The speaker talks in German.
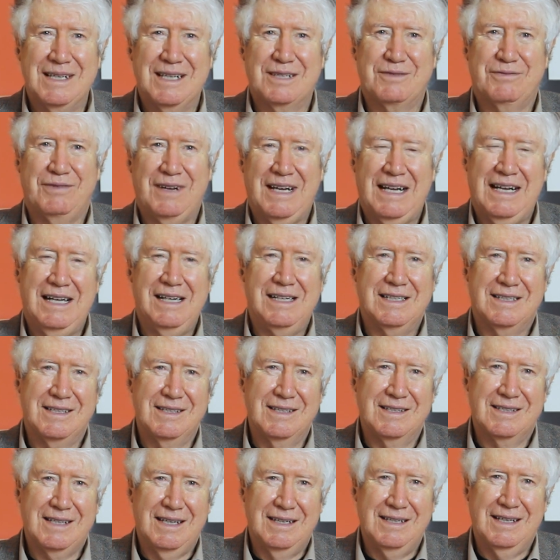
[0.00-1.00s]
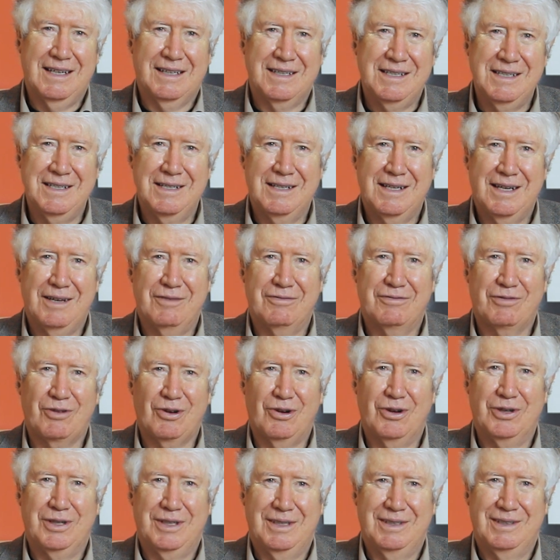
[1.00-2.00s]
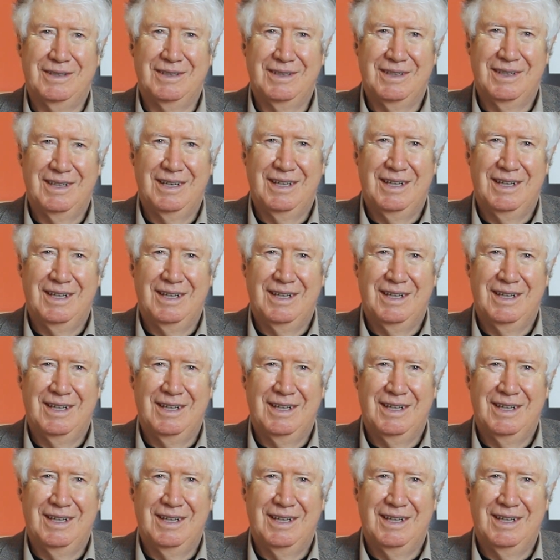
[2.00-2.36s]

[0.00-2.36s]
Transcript: das Verhalten seiner Kinder freuen,